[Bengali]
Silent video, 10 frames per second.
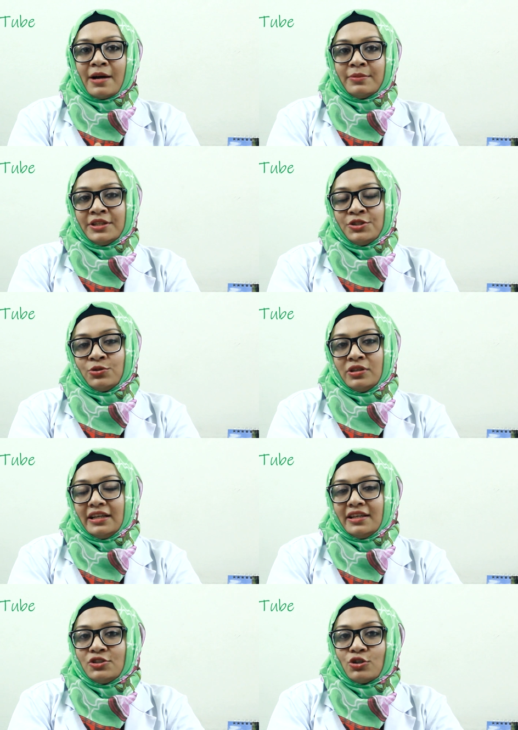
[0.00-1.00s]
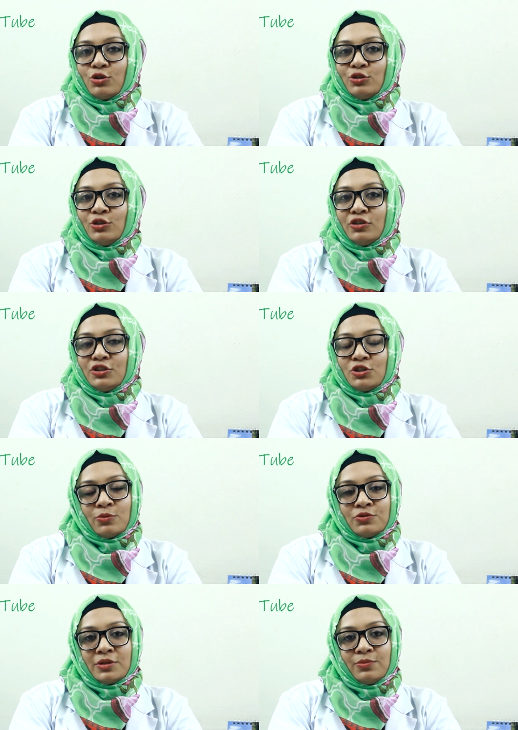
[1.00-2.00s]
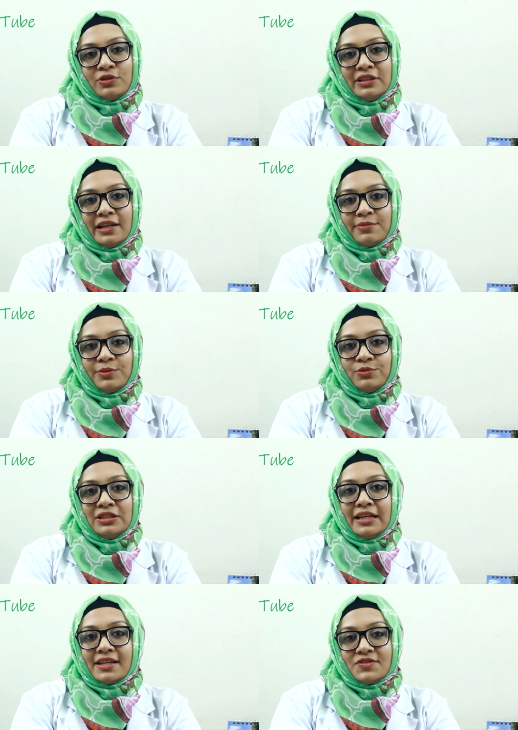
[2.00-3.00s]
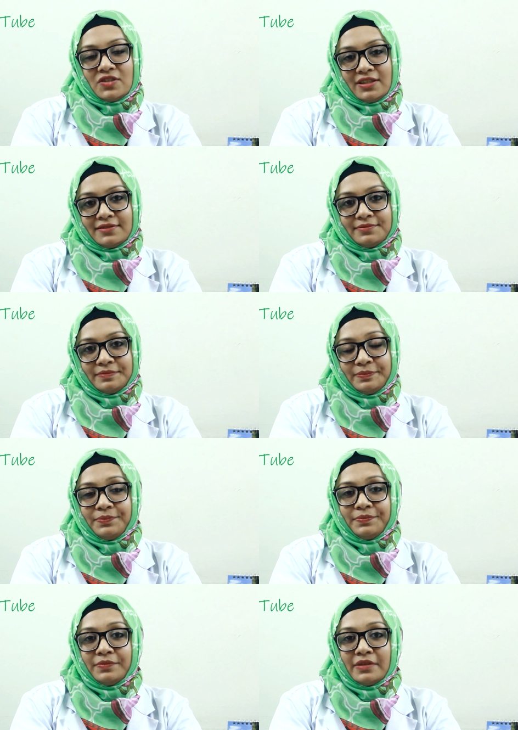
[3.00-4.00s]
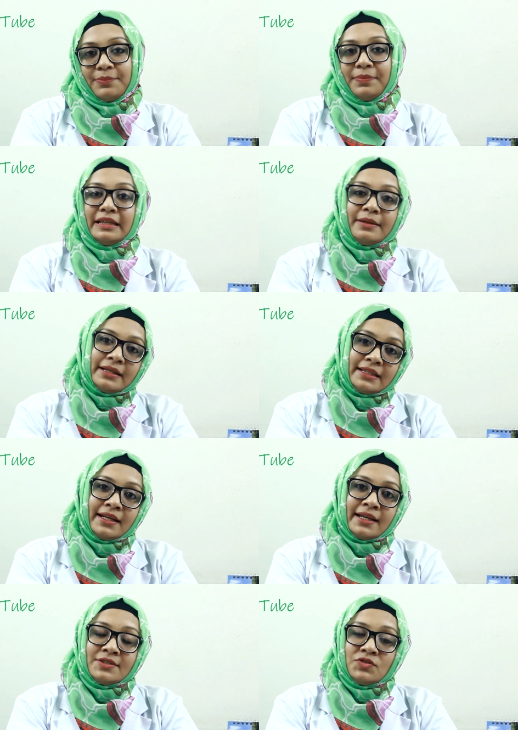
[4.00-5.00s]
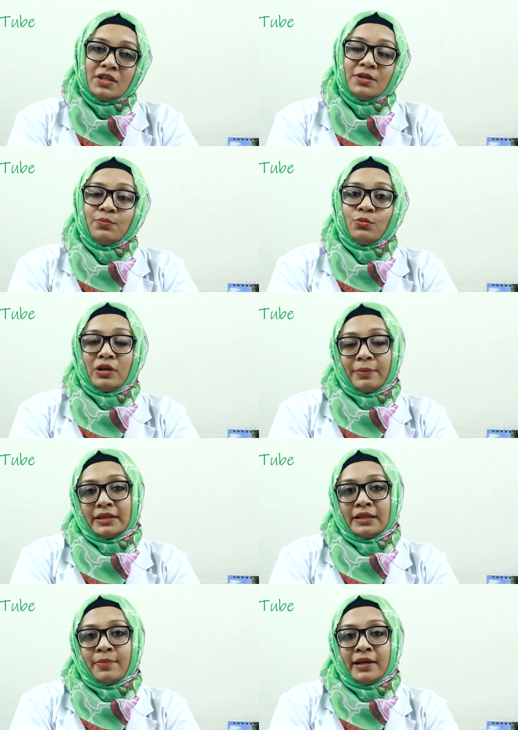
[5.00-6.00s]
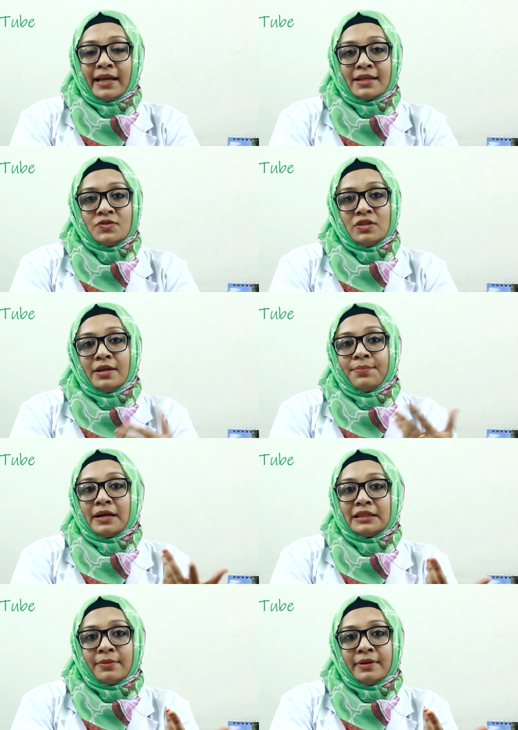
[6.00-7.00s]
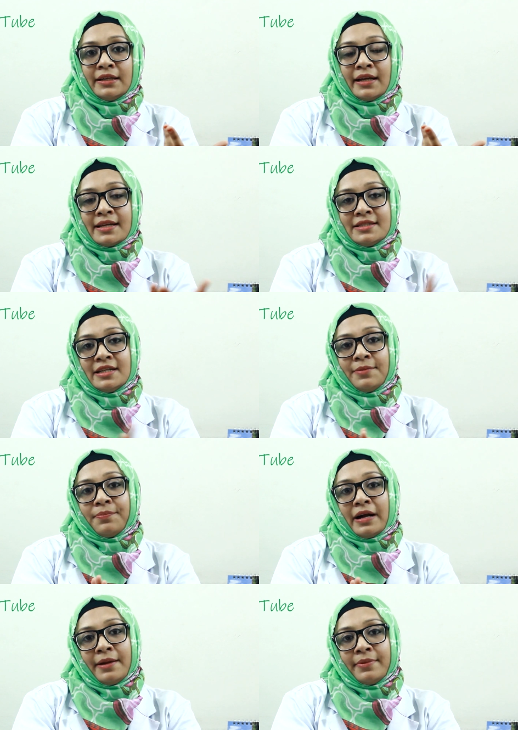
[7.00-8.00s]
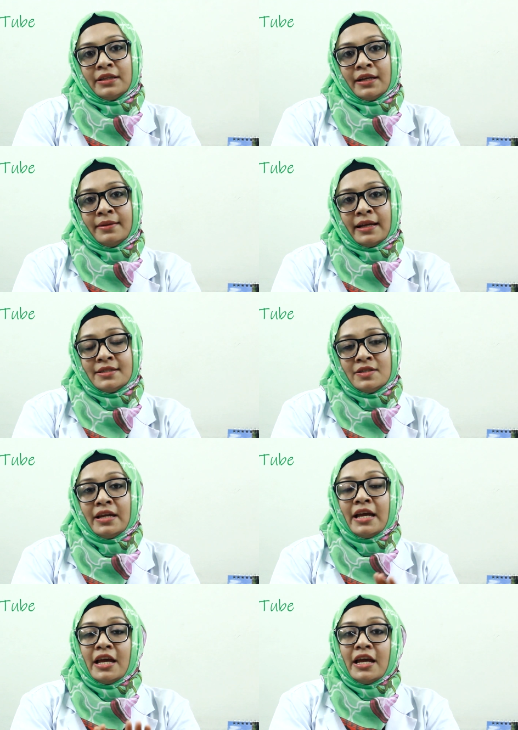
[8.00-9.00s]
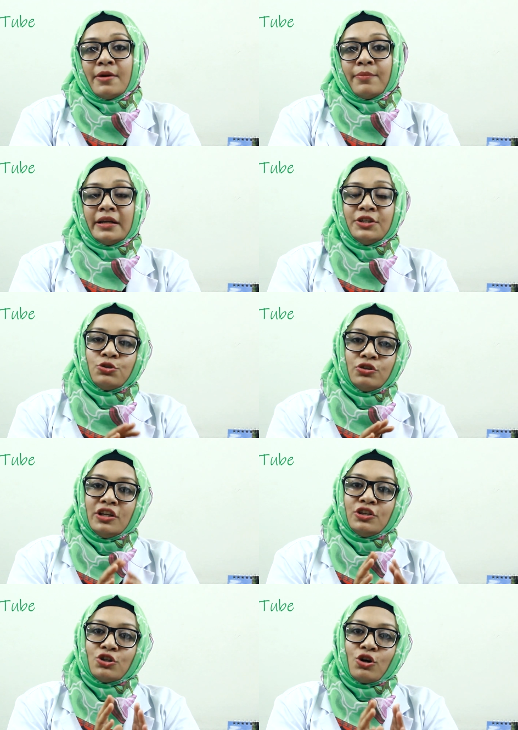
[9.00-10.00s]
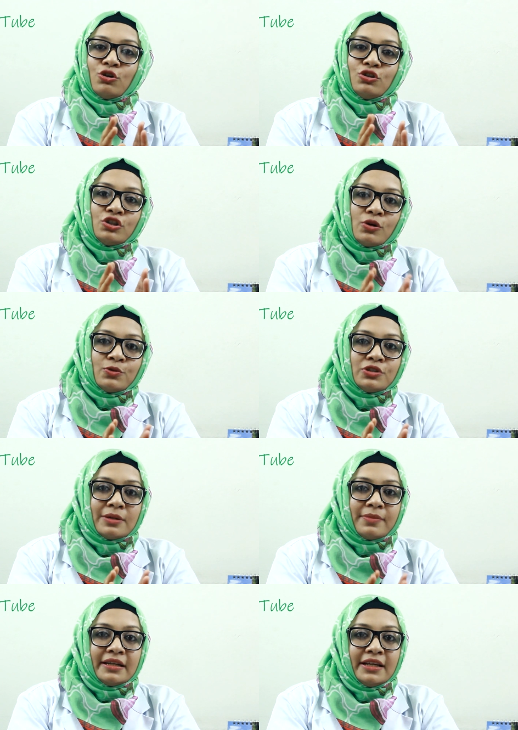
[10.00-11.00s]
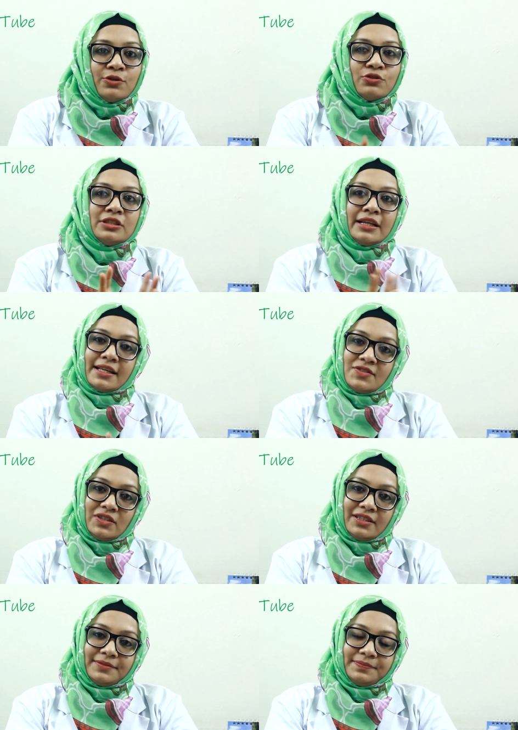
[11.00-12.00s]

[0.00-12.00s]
আমাদের শরীরে সকল ধরনের সমস্যা বলতেই আমরা বুঝি গ্যাস্ট্রিক পেটে ব্যথা গ্যাস্ট্রিক বুকে ব্যথা গ্যাস্ট্রিক মাথা ব্যথা গ্যাস্ট্রিক পায়ে ব্যথা গ্যাস্ট্রিক মানে শরীরের সকল সমস্যা মানেই হচ্ছে গ্যাস্ট্রিক